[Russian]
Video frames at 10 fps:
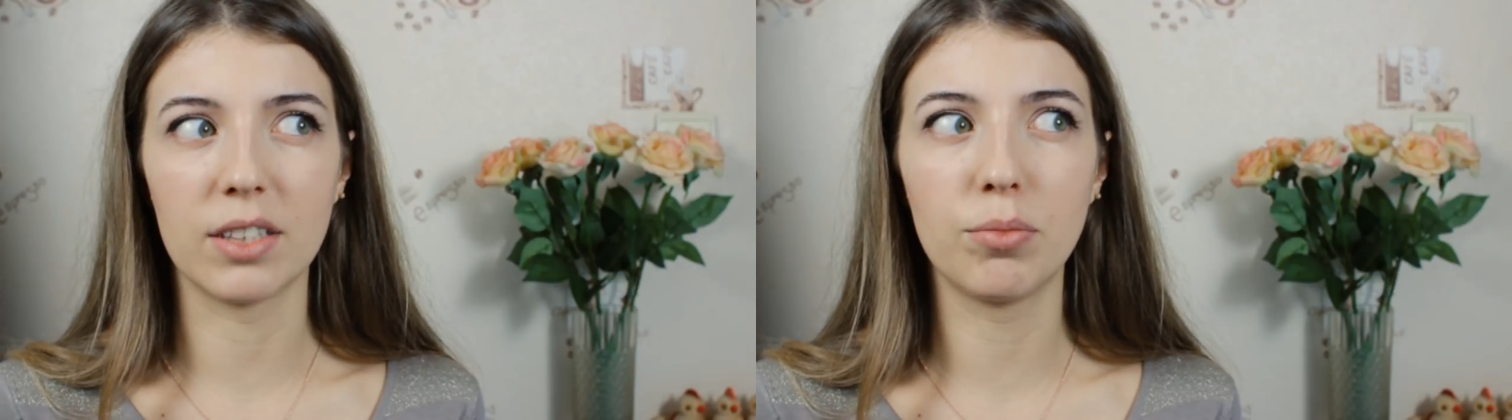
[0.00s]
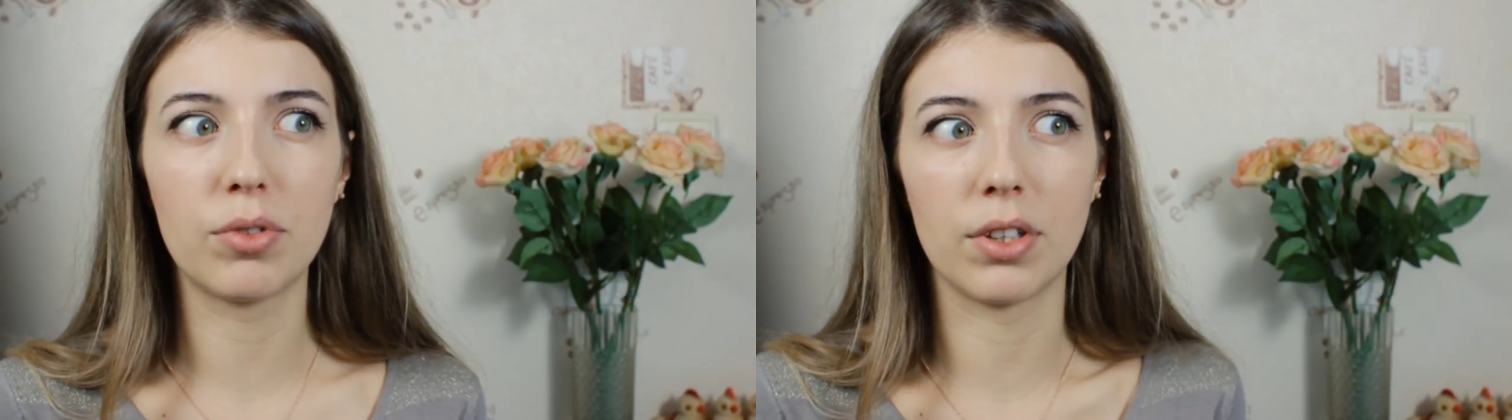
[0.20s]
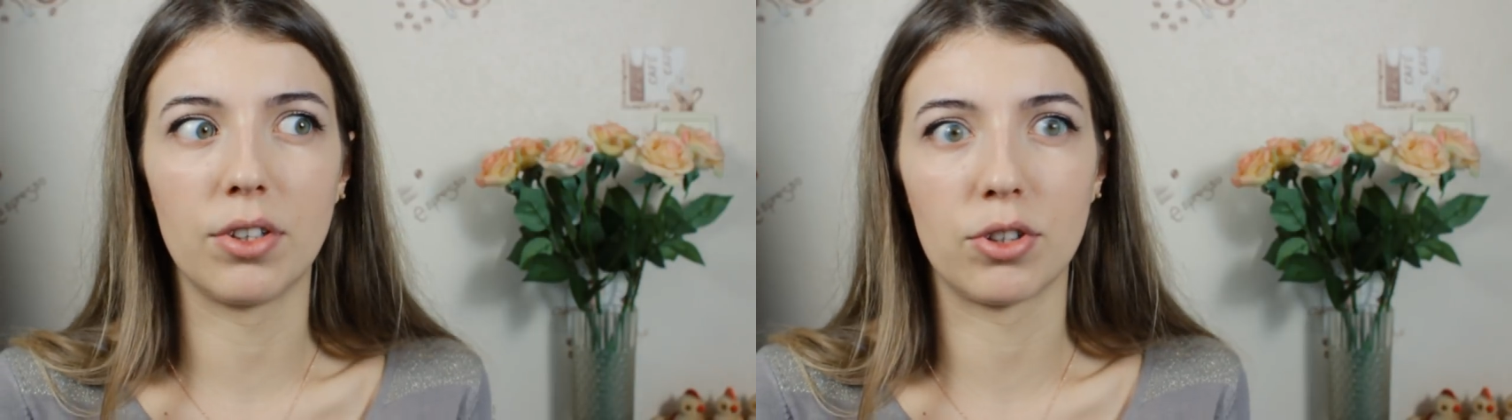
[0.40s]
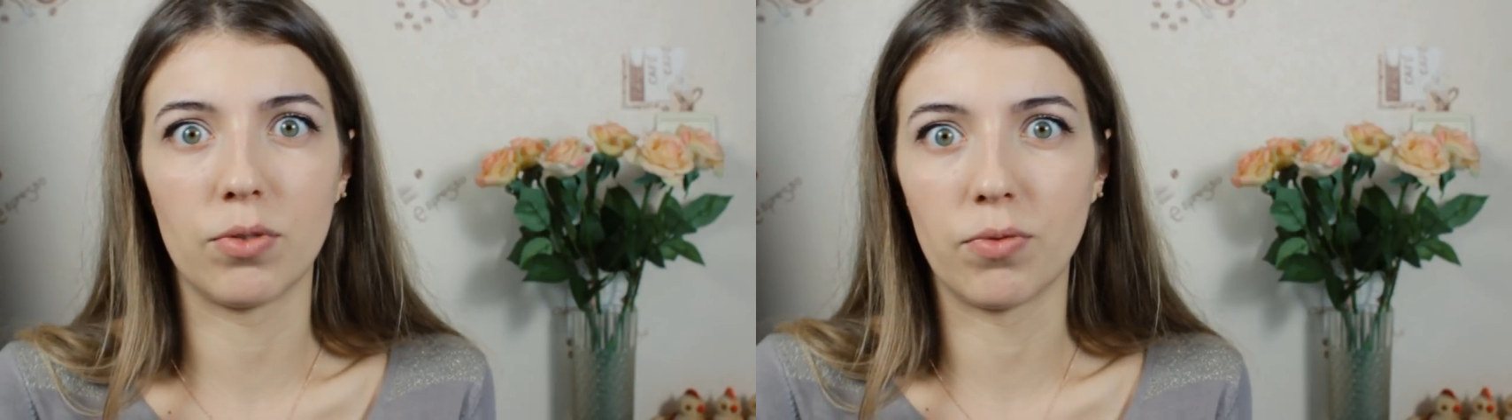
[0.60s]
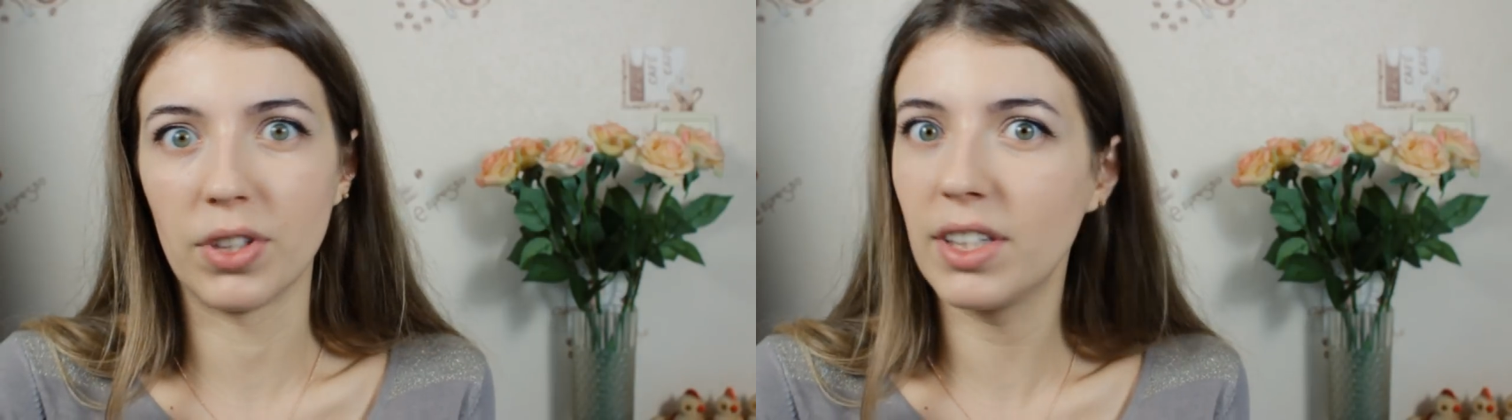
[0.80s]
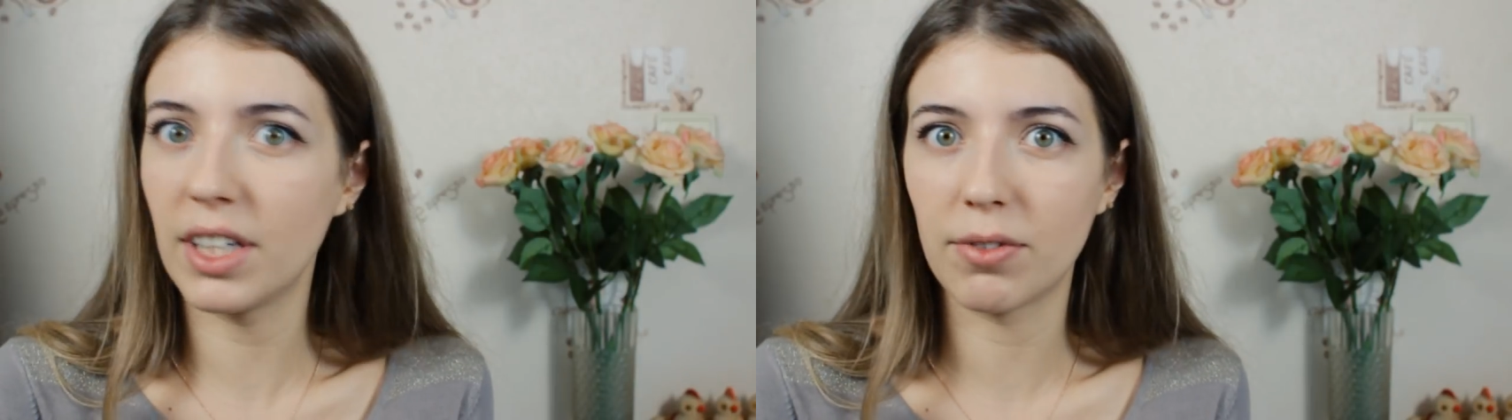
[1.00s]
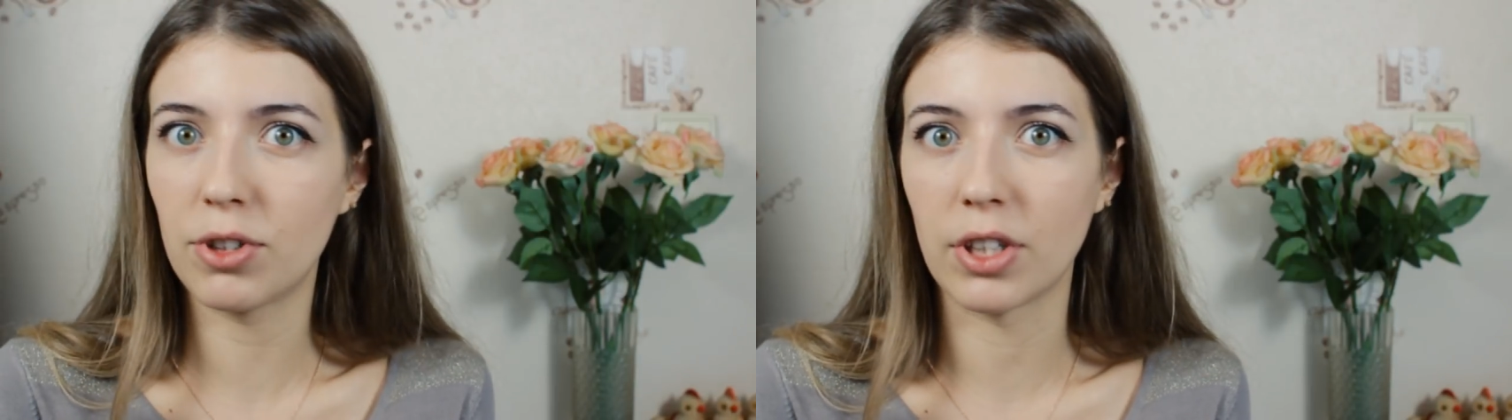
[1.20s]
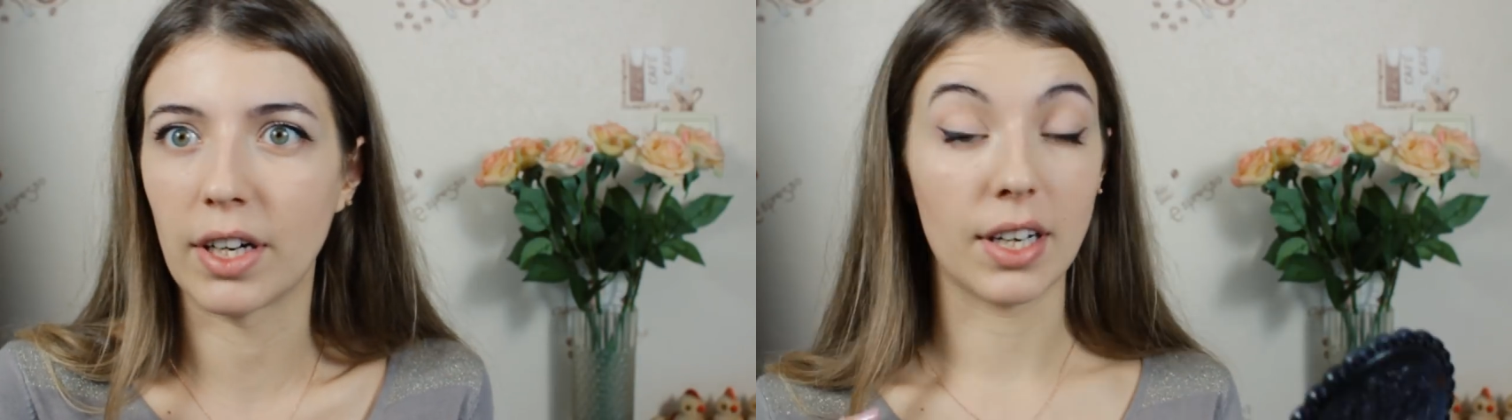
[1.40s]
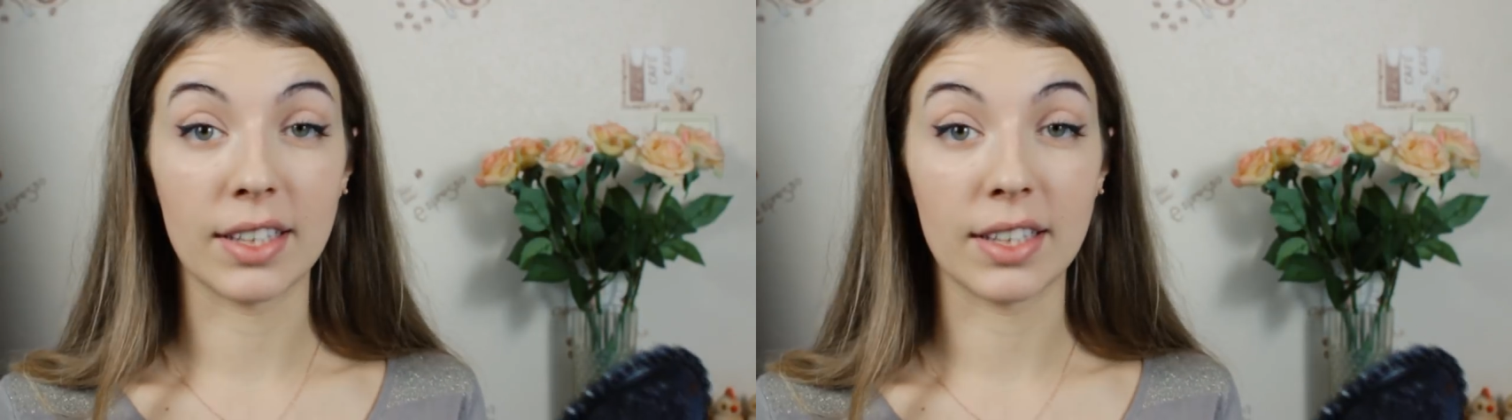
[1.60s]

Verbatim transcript: как будто даже выгоревшие,